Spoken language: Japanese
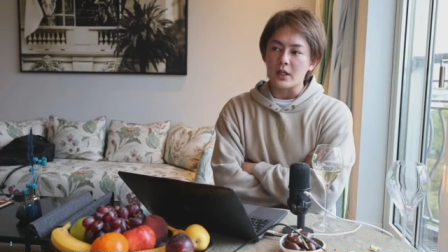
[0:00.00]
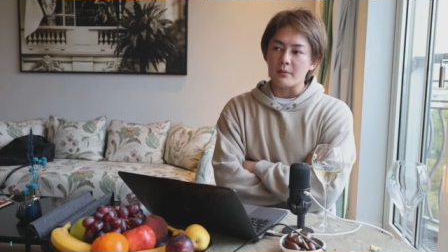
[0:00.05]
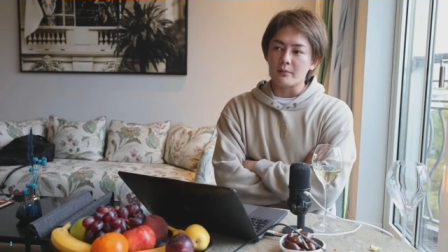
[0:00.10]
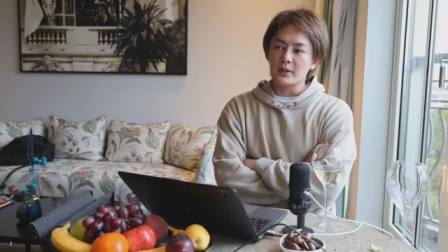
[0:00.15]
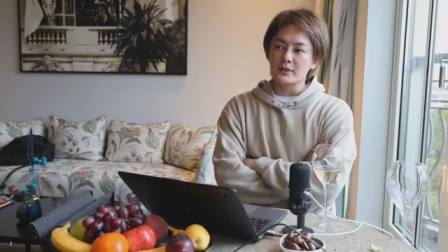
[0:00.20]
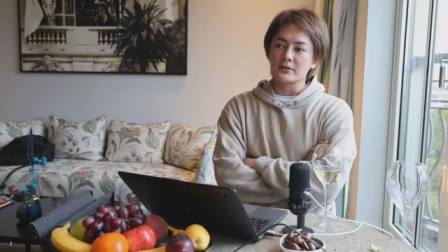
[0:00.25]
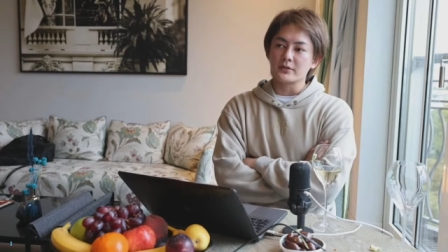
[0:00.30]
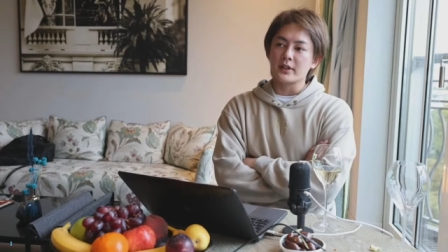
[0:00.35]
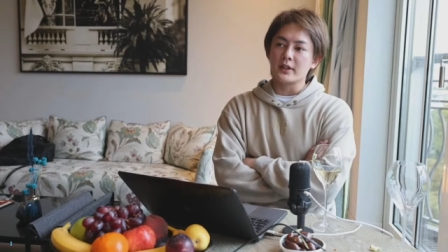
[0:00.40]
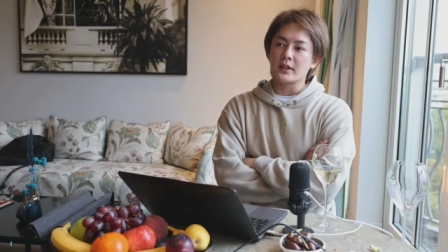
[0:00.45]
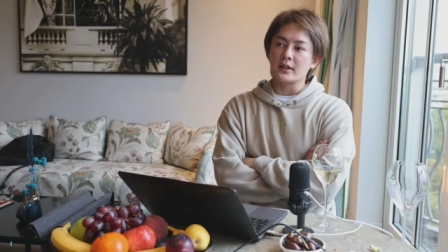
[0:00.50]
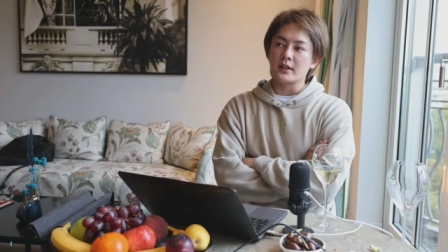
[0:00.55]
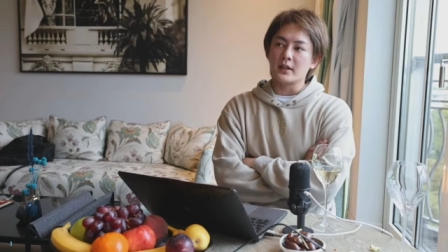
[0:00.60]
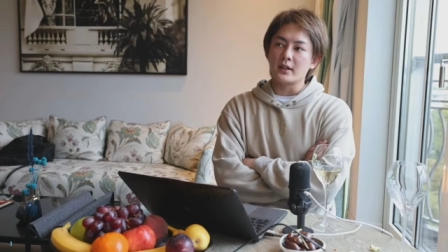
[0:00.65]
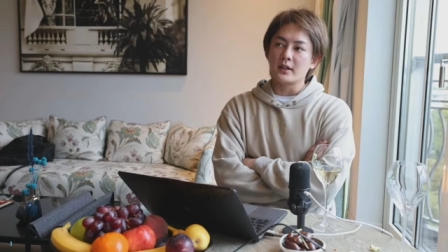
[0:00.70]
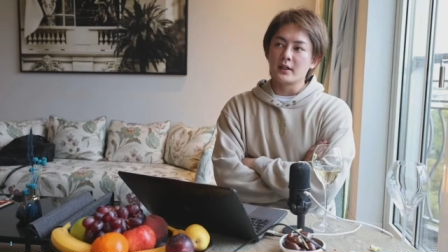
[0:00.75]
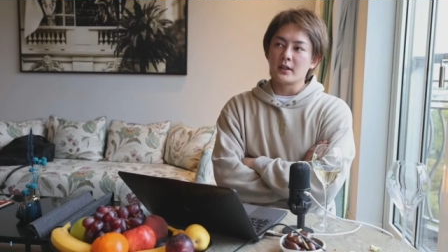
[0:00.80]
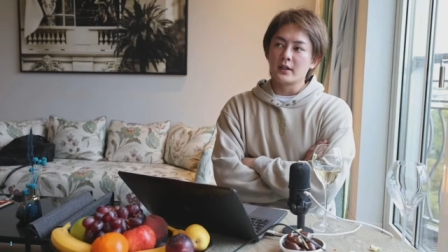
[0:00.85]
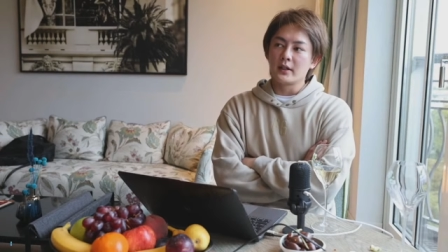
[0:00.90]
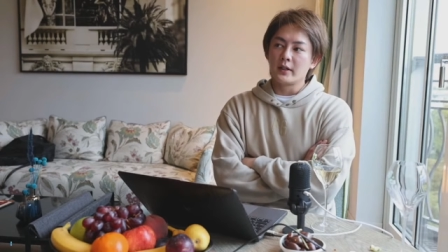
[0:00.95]
まあ、それで
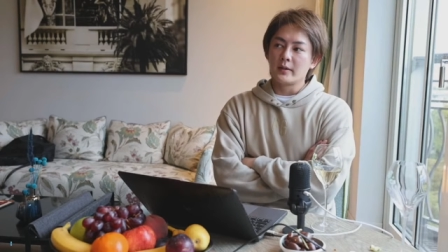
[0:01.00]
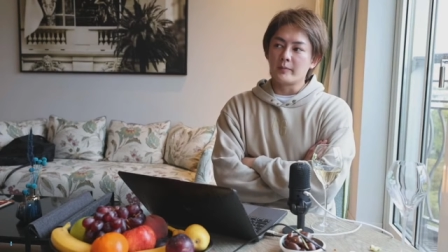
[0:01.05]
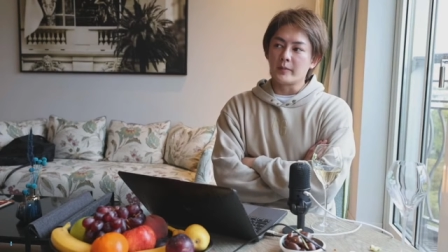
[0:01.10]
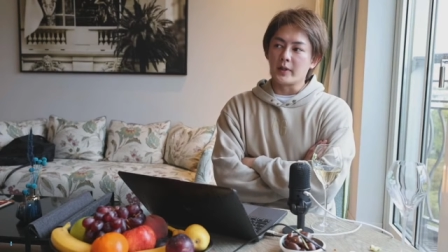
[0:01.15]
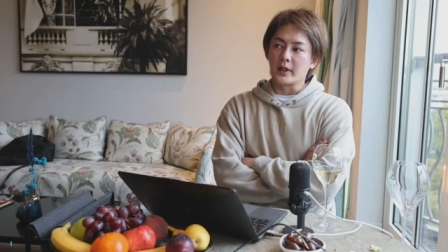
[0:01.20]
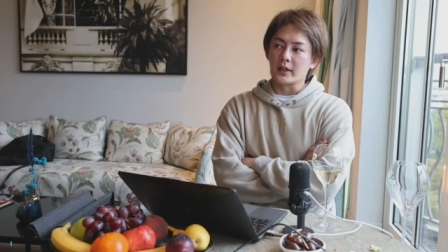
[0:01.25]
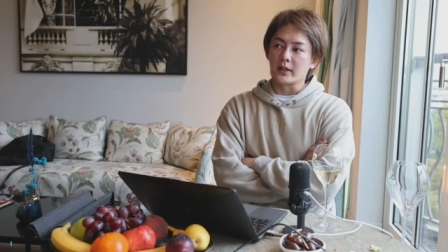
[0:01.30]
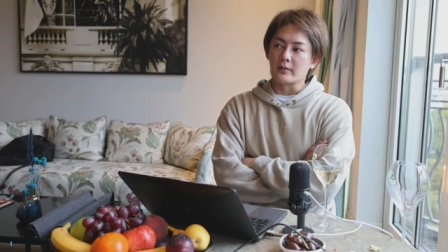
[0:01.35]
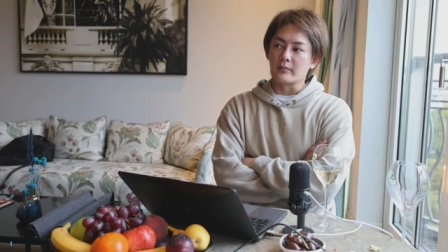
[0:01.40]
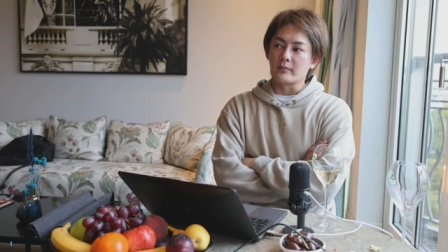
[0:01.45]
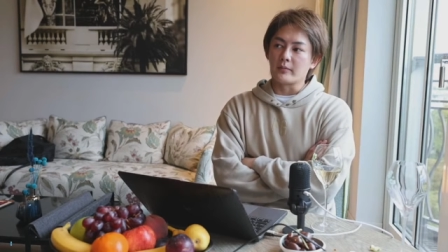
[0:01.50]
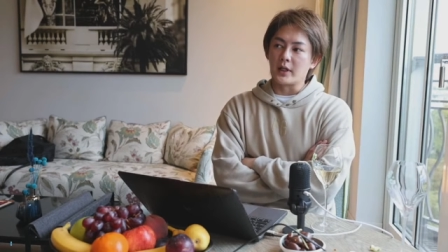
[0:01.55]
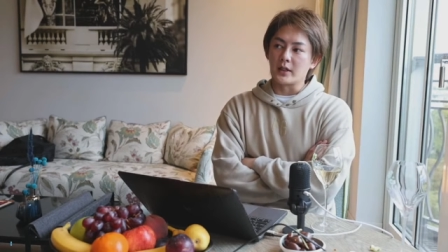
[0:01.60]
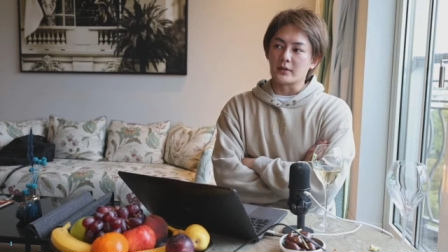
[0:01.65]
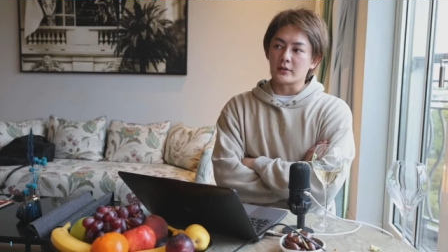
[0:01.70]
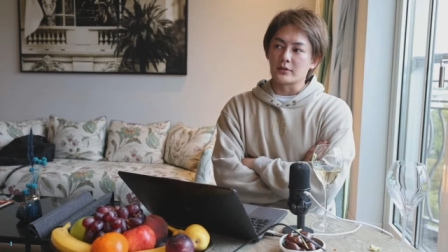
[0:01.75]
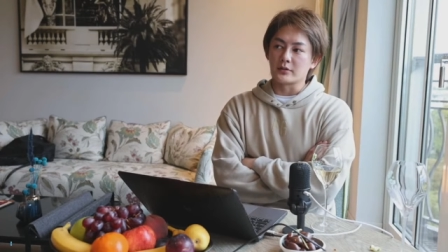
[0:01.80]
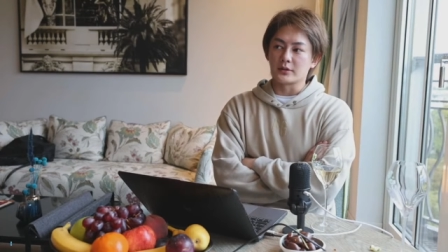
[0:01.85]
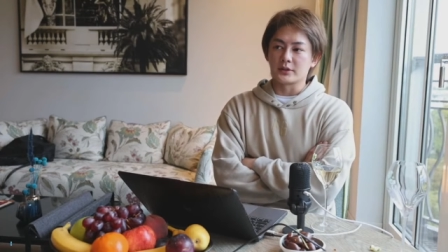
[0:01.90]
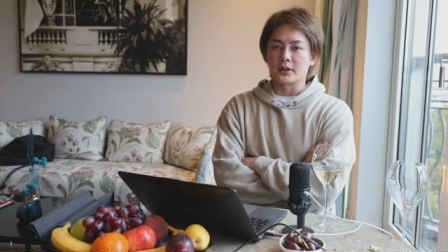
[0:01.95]
ね、まあ、ま
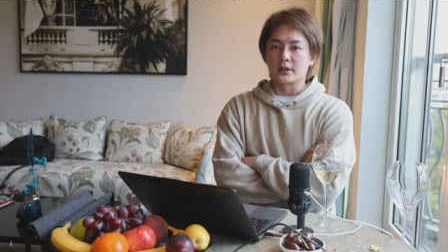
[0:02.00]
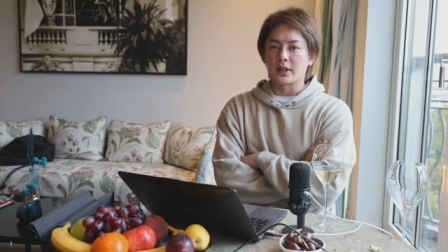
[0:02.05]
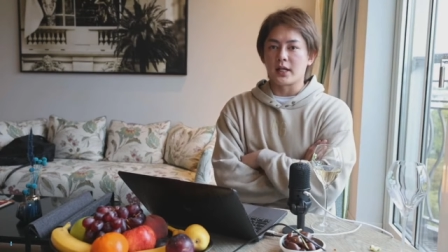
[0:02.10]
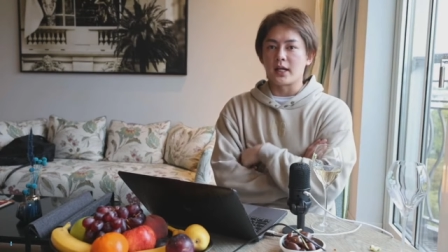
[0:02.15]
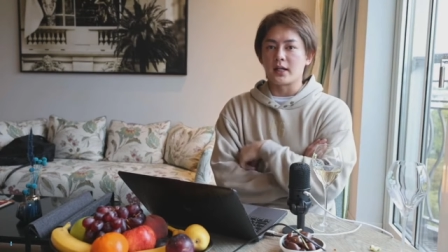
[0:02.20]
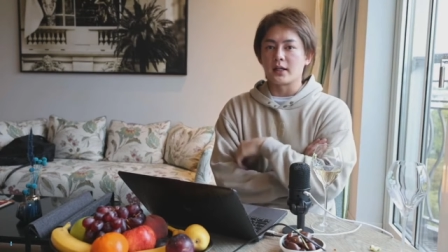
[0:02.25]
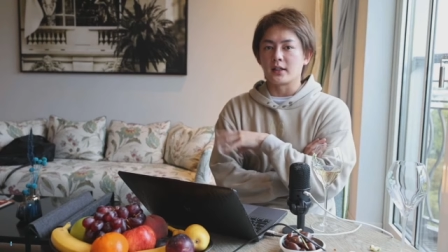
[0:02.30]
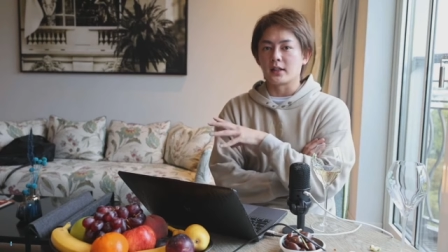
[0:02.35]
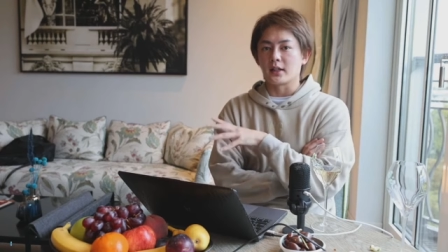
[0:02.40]
あ、当然権